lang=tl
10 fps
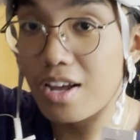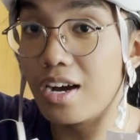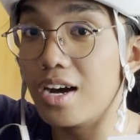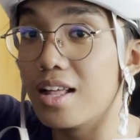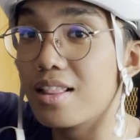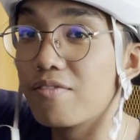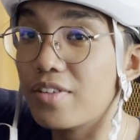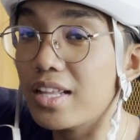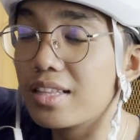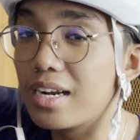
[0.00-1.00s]
al
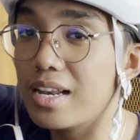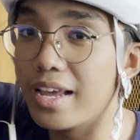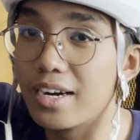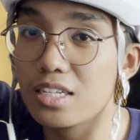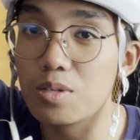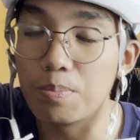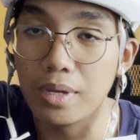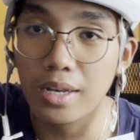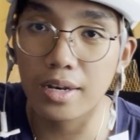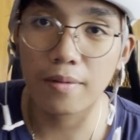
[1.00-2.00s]
ventral air
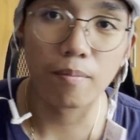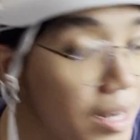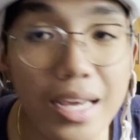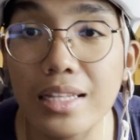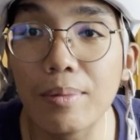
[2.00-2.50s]
spin. May ride